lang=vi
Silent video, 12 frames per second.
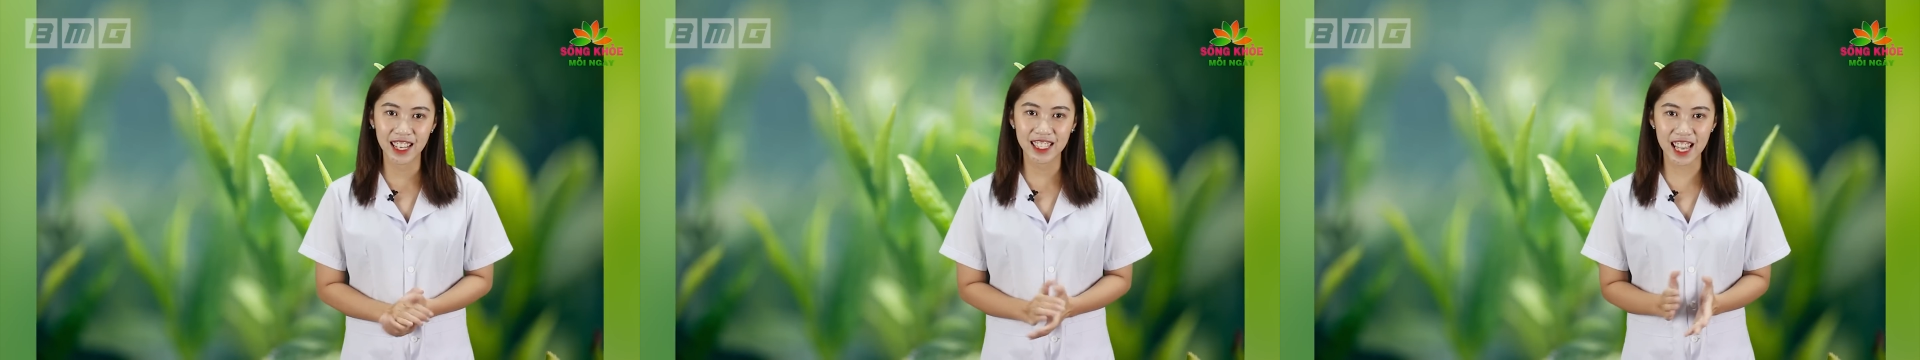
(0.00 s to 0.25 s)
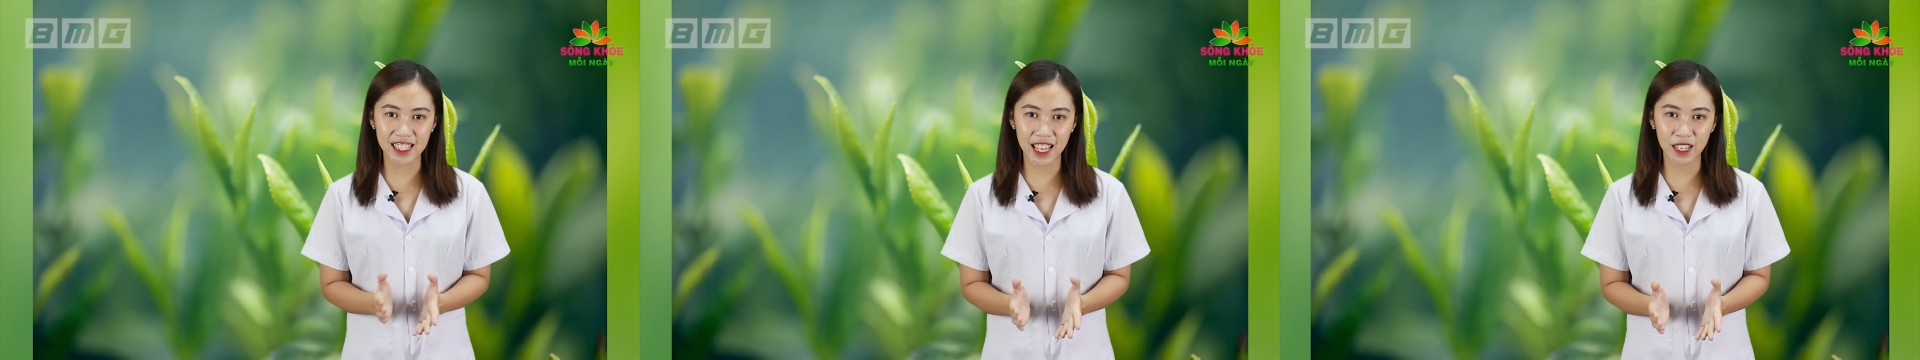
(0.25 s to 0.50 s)

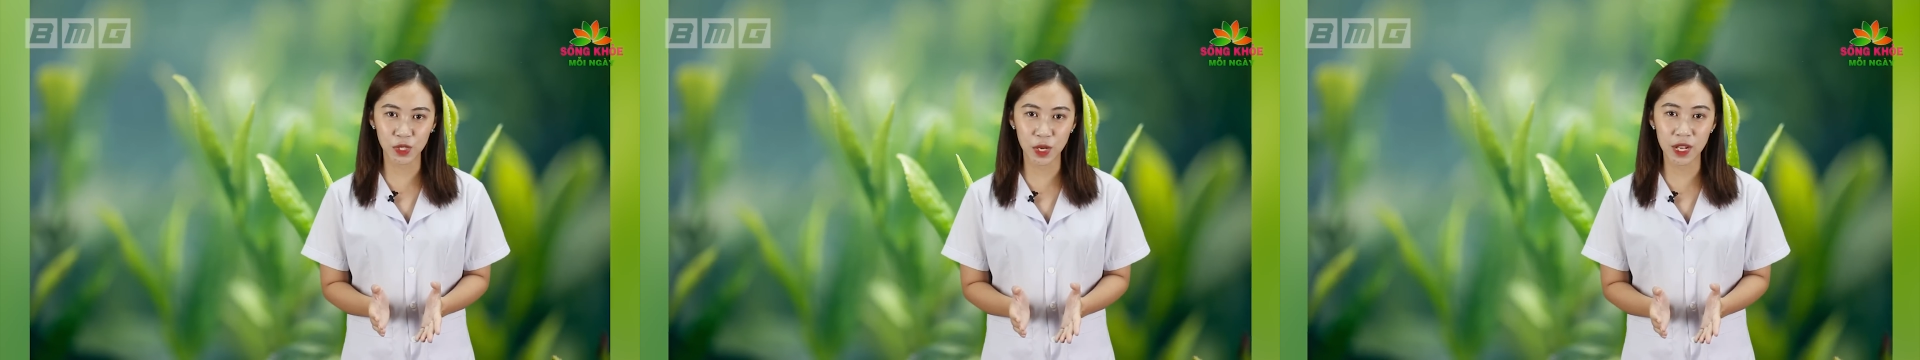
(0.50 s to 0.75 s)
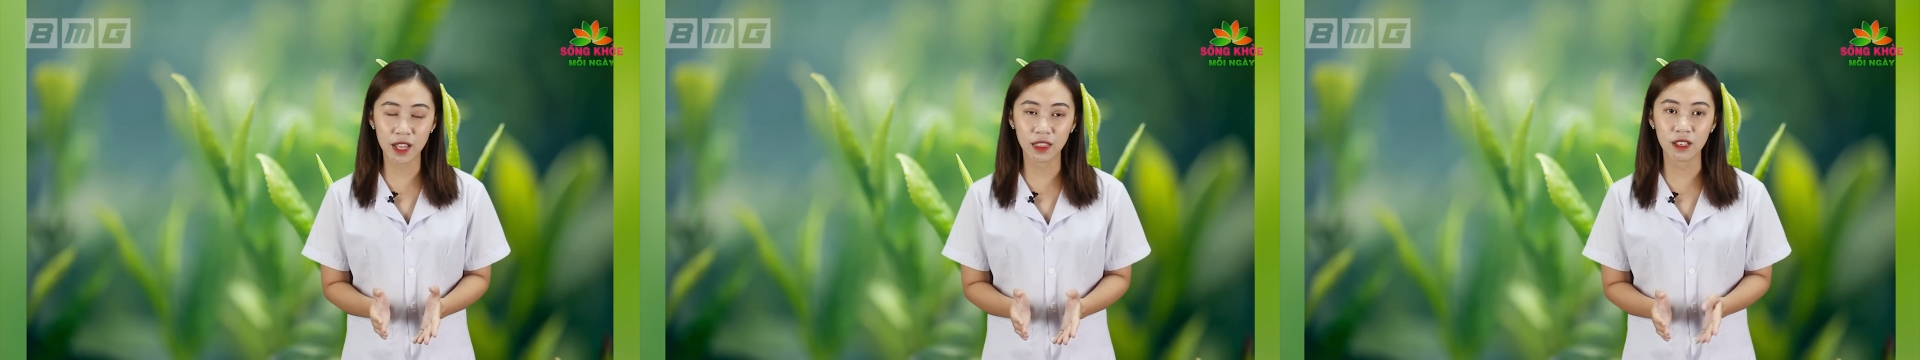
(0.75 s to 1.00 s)
Trà xanh
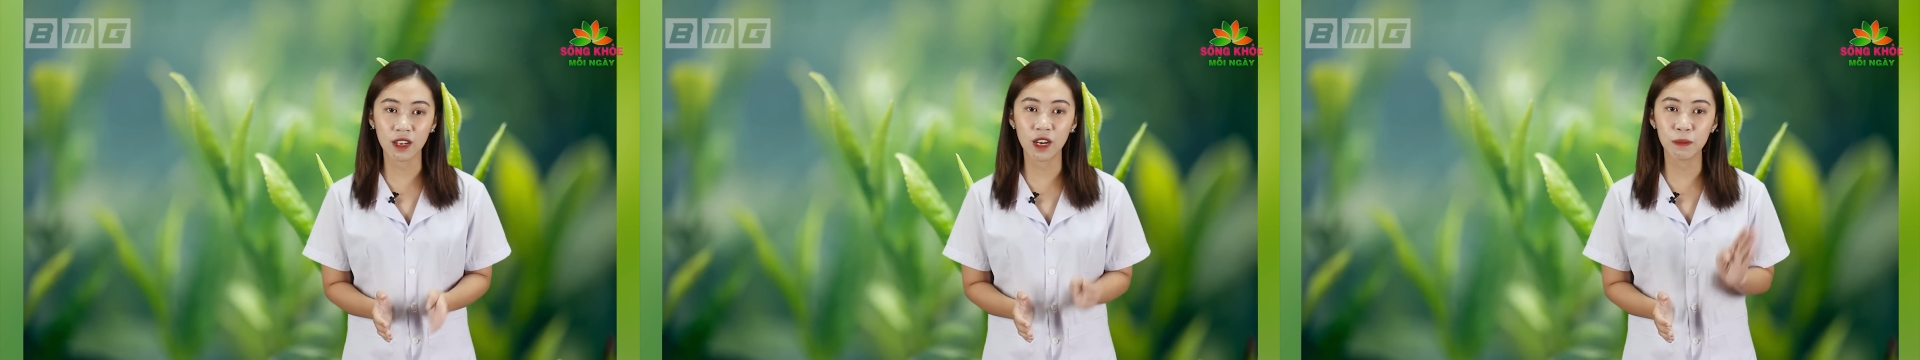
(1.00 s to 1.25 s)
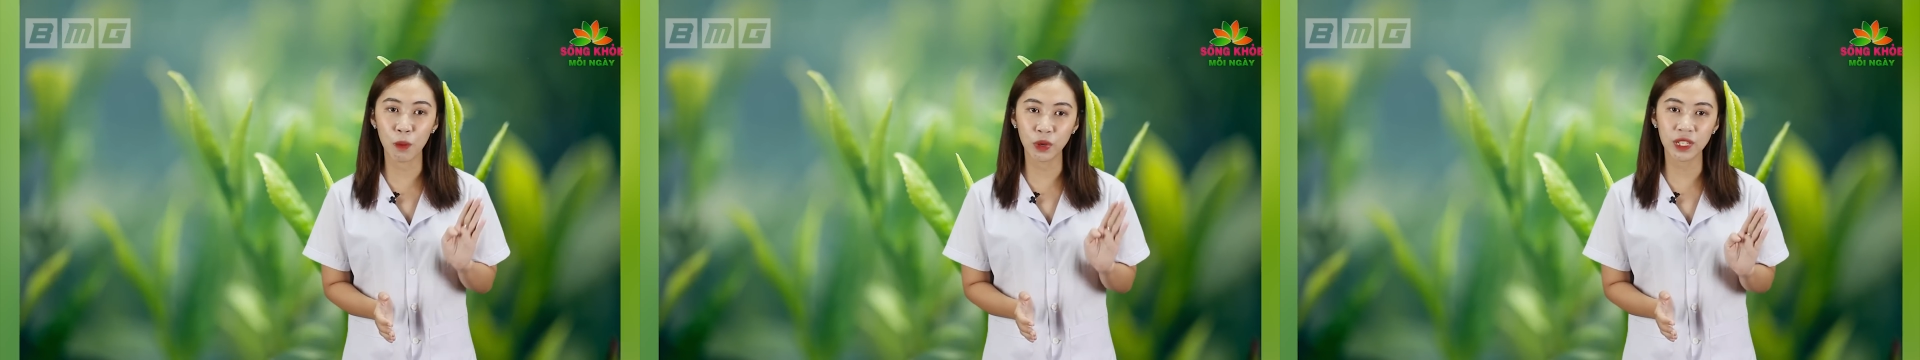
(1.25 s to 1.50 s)
xuất hiện từ
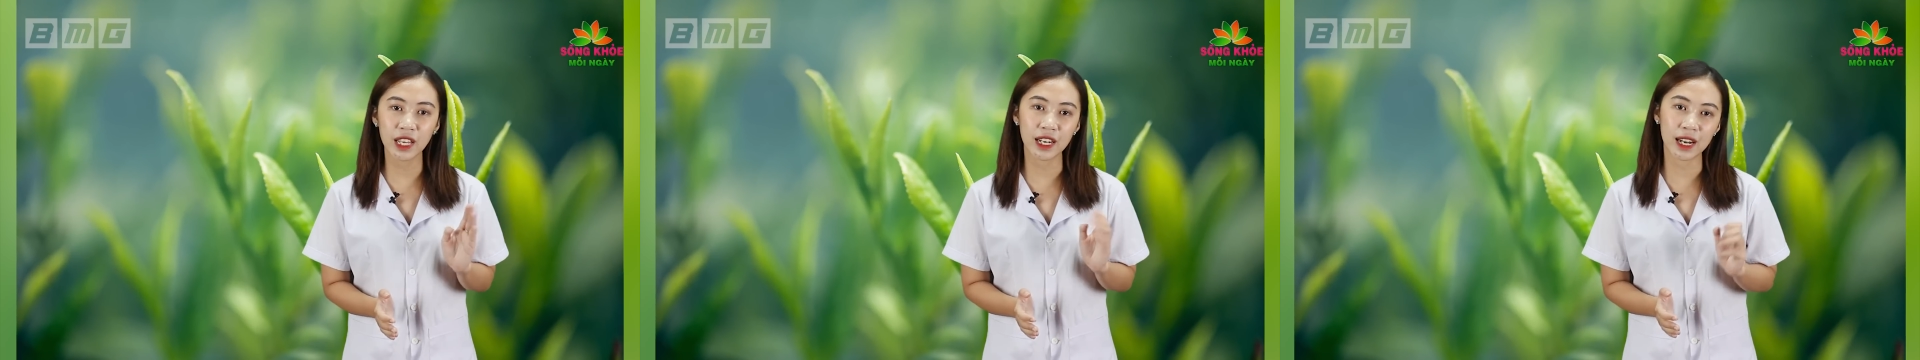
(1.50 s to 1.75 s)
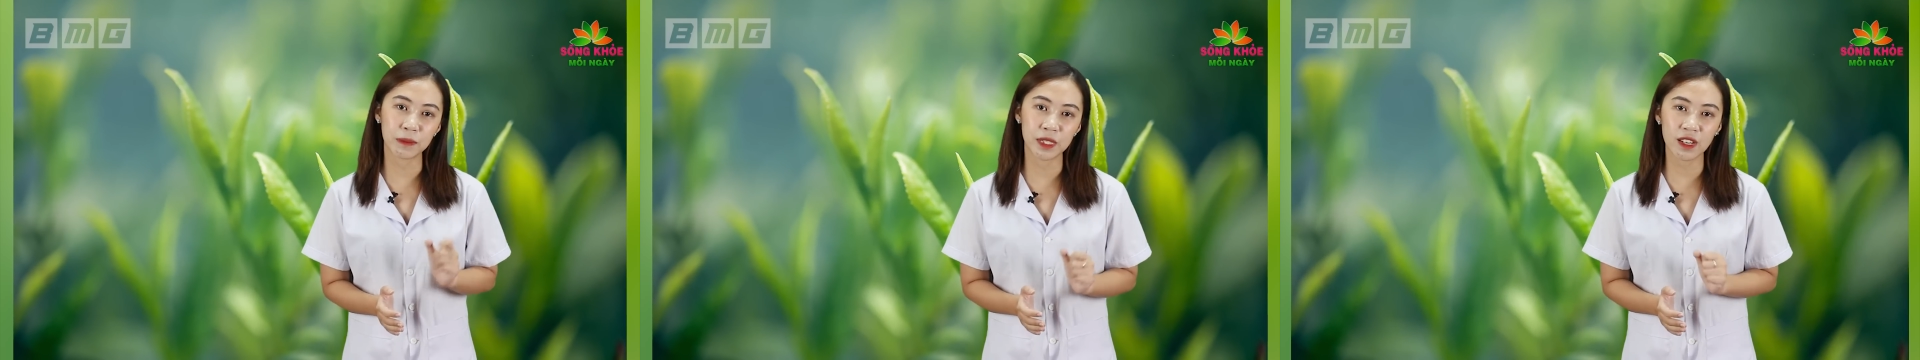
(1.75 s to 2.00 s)
hơn
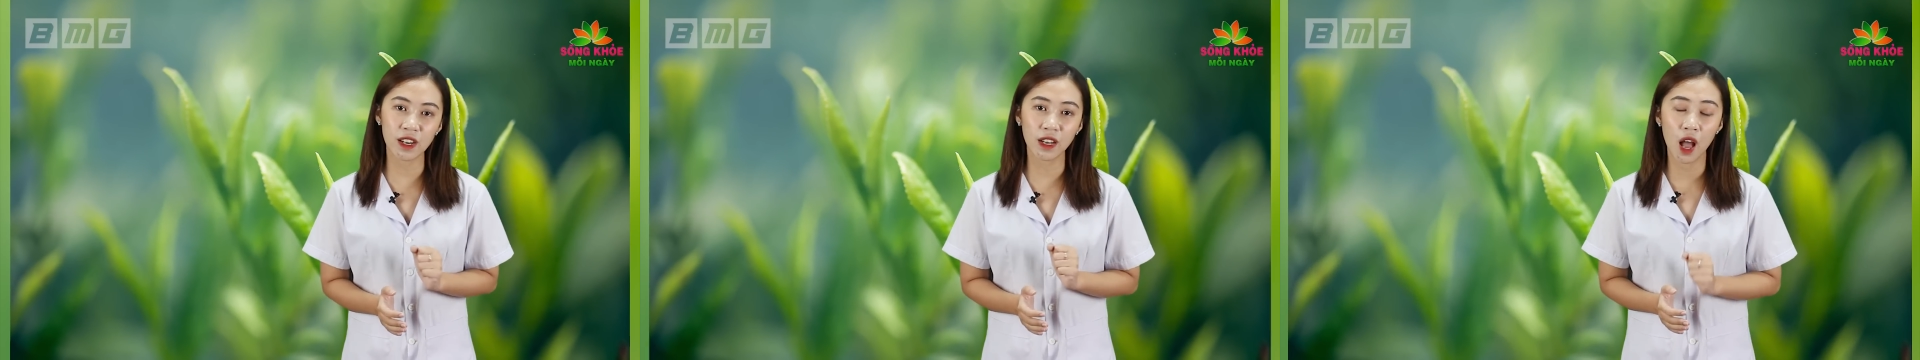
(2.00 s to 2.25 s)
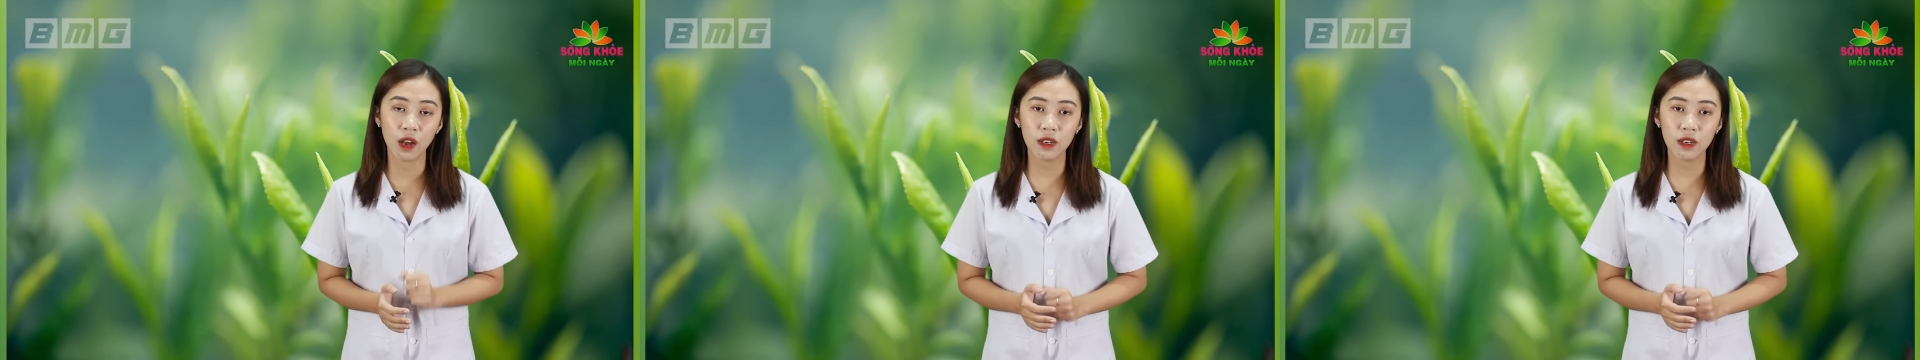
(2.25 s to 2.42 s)
4.000 năm trước,